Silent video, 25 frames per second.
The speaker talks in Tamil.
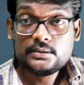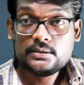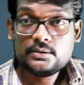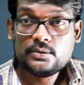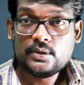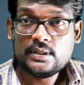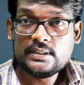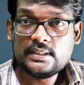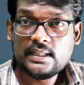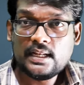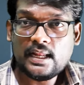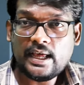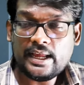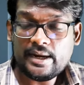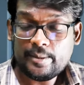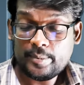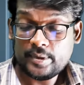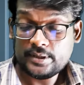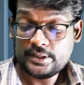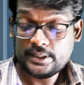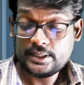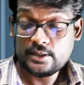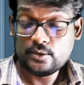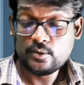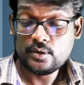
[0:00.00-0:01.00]
ஸோ இந்த லாரி
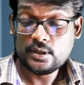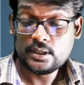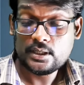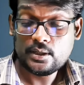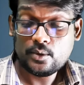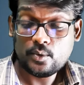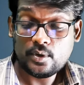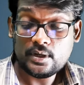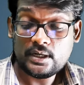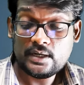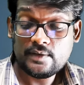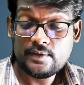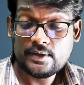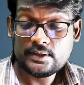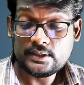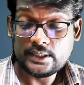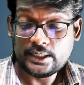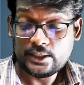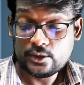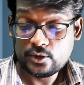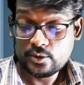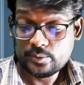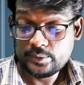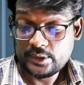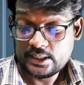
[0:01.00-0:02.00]
பார்த்தீங்கன்னா உங்களுக்கு ஒன் ஹவர்
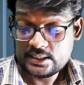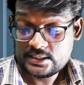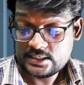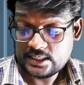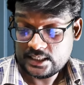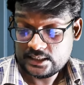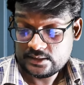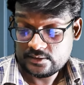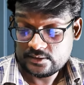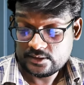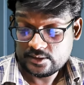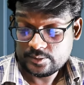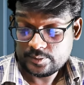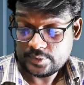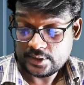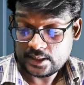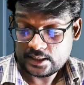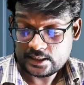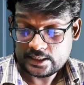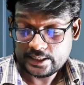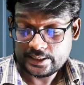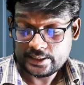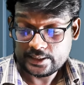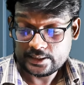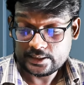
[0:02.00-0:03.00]
தேர்ட்டி டூ மினிட்ஸ் தான் இது வந்து
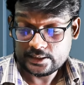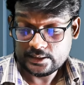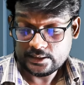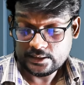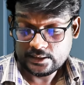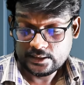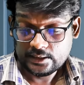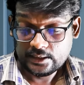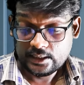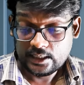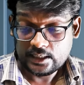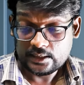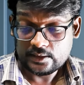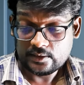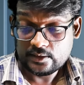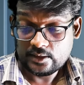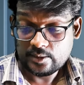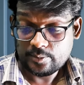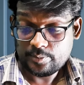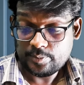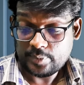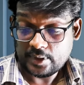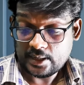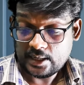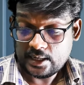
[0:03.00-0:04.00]
பார்க் ஆகிருக்கு அதாவது
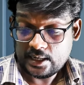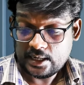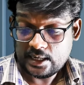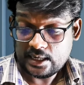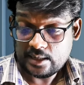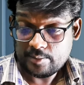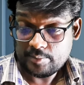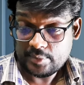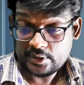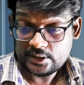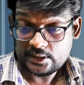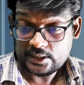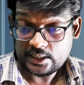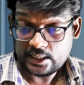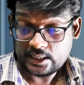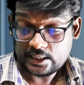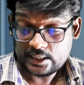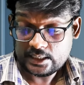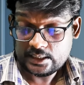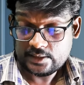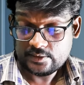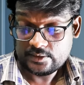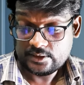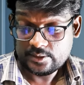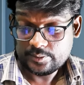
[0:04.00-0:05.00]
பன்னெண்டு
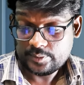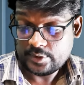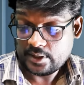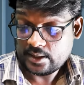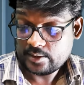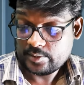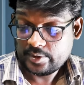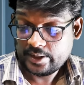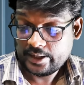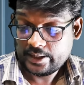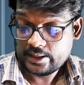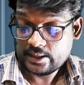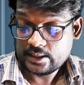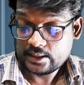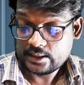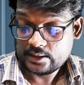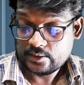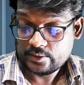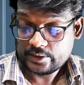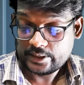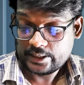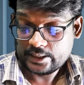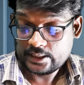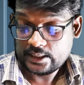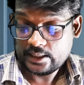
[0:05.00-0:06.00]
ஐம்பத்தாறுக்கு இதை வந்து பார்க் பண்ணியிருக்காங்க
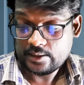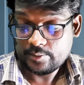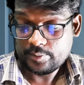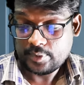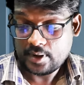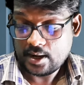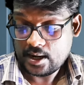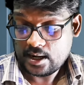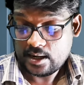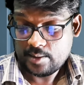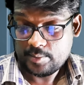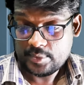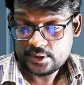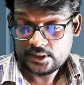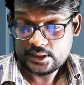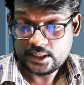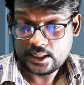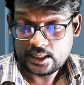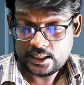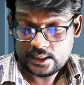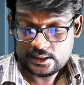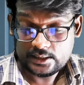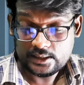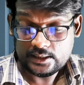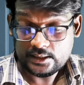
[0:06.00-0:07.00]
ஓகேங்களா பன்னெண்டு
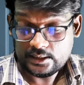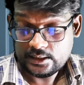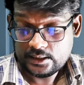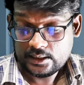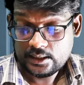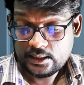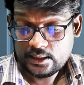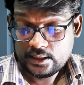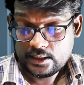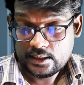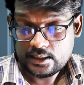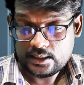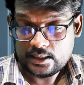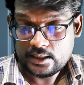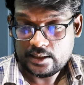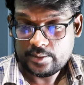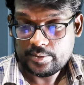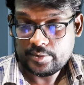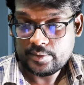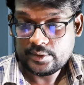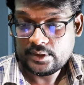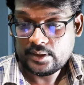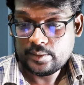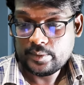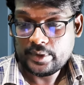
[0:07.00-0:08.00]
ஐம்பத்தாறுலேருந்து
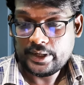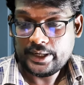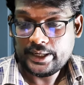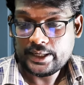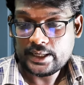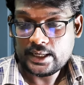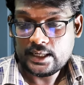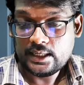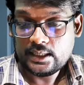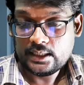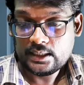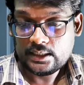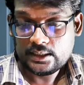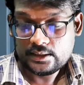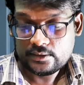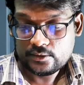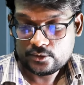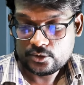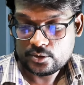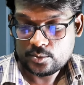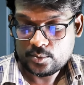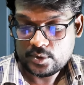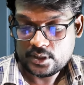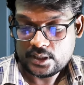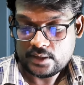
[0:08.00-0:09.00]
இப்போ வந்து மணி ரெண்டு
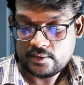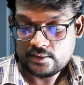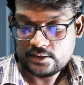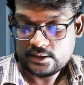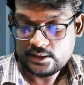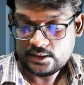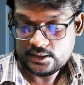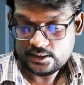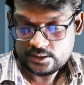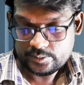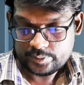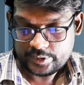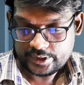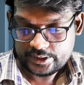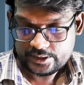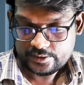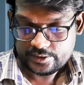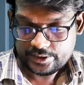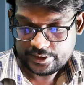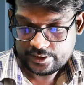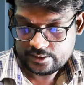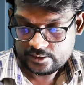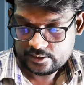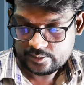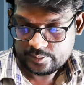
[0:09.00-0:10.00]
இருபத்தொம்போதாவது இப்போ இது
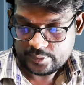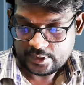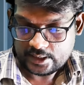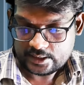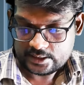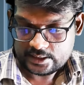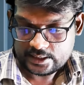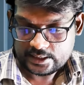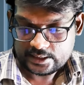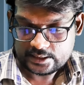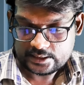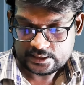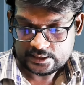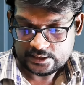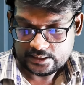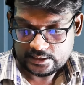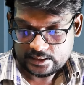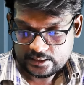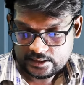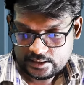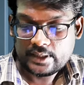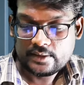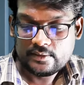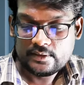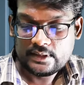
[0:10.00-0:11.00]
வரைக்கும் வந்து பார்க் ஆகிருக்கு
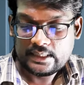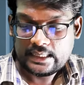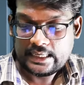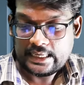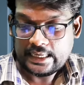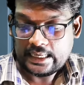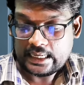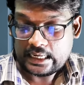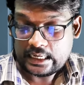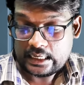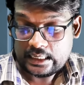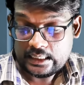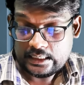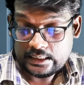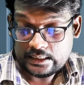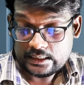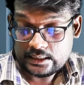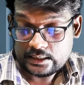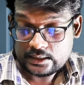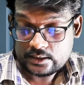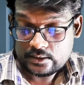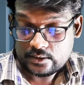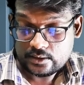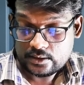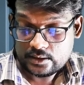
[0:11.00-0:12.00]
இது வந்து கேரளா
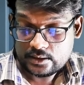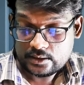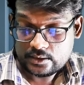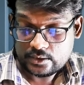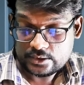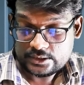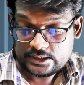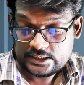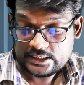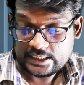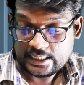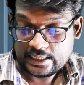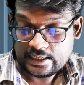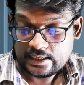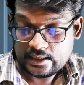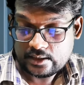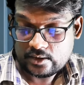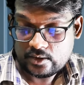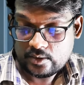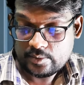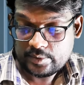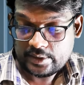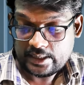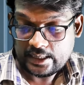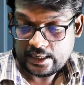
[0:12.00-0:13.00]
கொச்சி
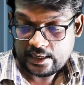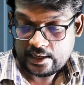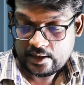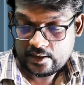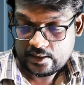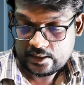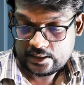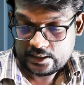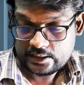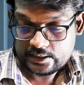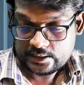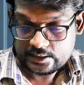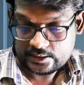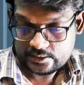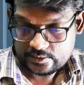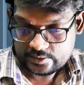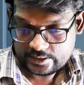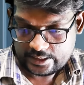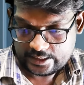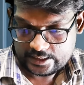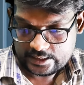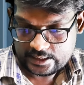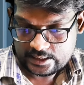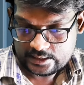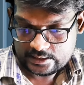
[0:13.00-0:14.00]
எர்ணாகுளம் கேரளாவில் இருக்குது
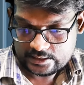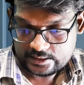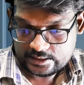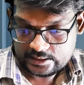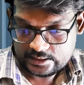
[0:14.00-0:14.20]
ஓகேங்களா